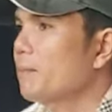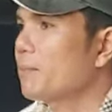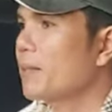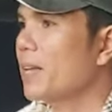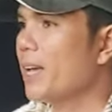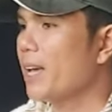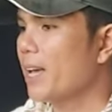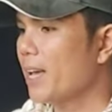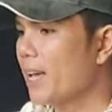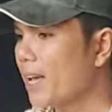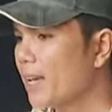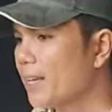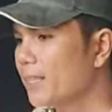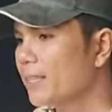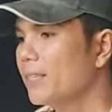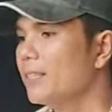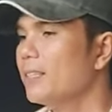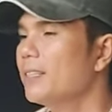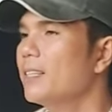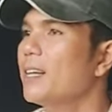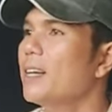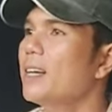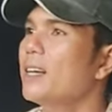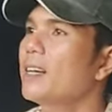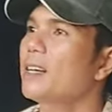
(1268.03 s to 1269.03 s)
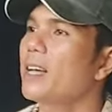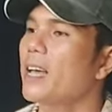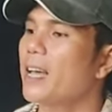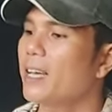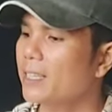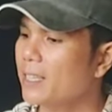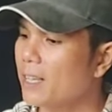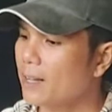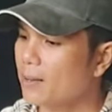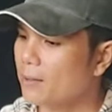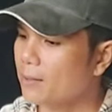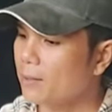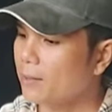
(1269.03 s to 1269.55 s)
nhầm nha ai thích uh,
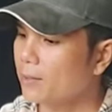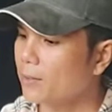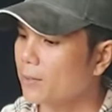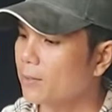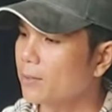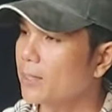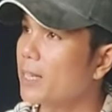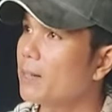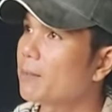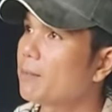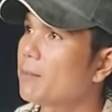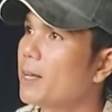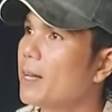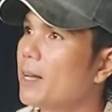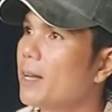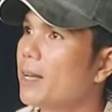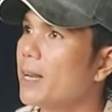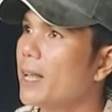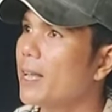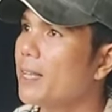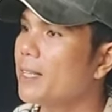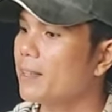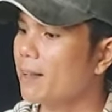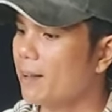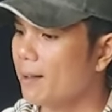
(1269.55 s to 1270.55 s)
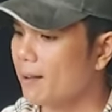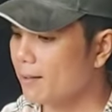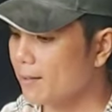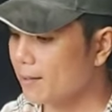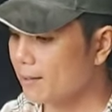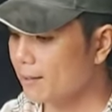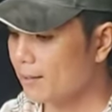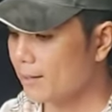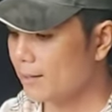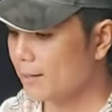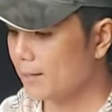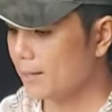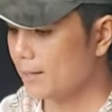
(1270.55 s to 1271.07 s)
hai trâu thuộc dần uh, lá nhỏ
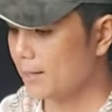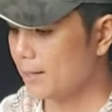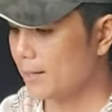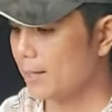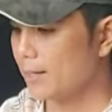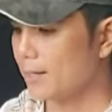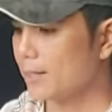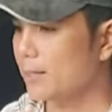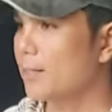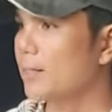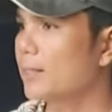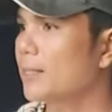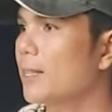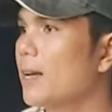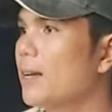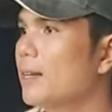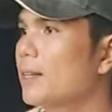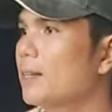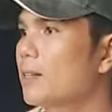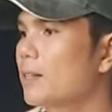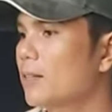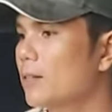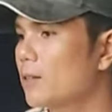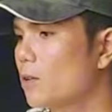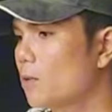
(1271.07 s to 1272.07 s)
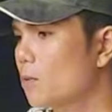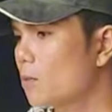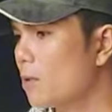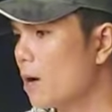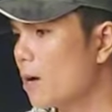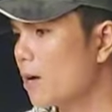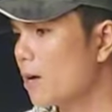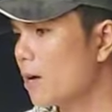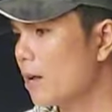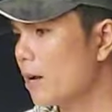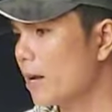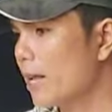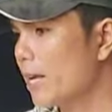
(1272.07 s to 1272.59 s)
à, đường thân thì cũng
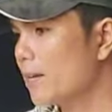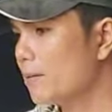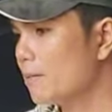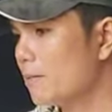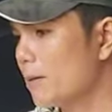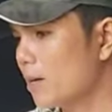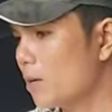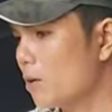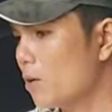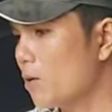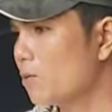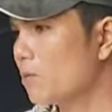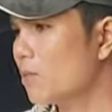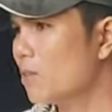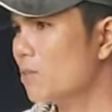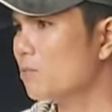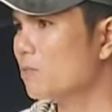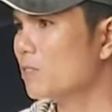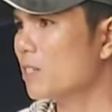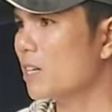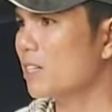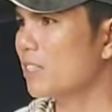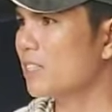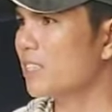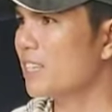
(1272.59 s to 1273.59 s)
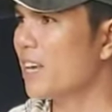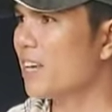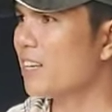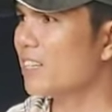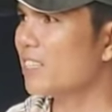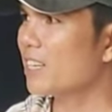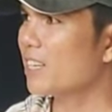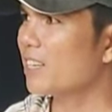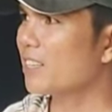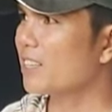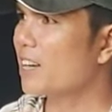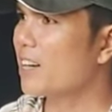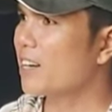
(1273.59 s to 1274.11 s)
có collect mà cốt cốt trực
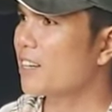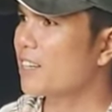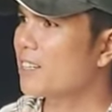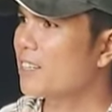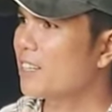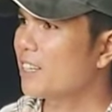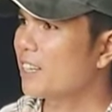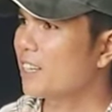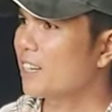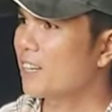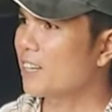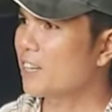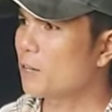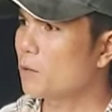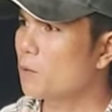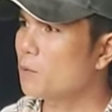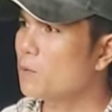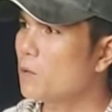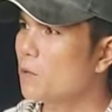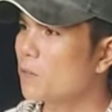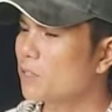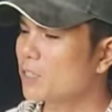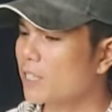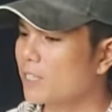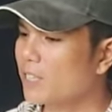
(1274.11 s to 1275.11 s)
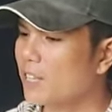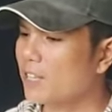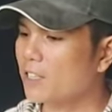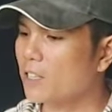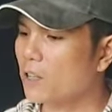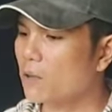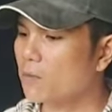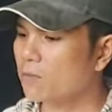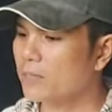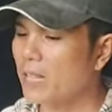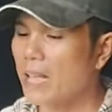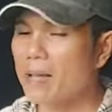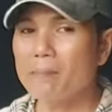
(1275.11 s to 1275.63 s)
dán dân nhân à, ủng hộ cho
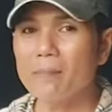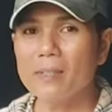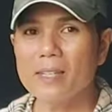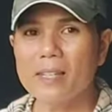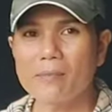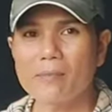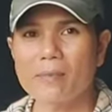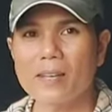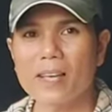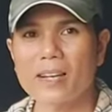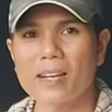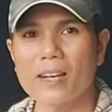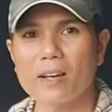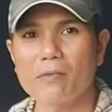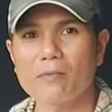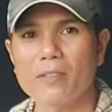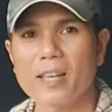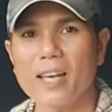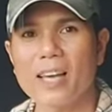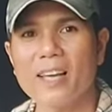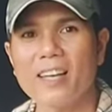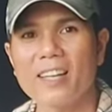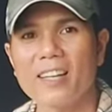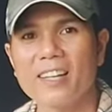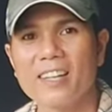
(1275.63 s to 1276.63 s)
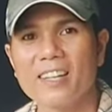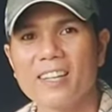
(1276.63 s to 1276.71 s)
thanh tùng 85 ngàn đồng nha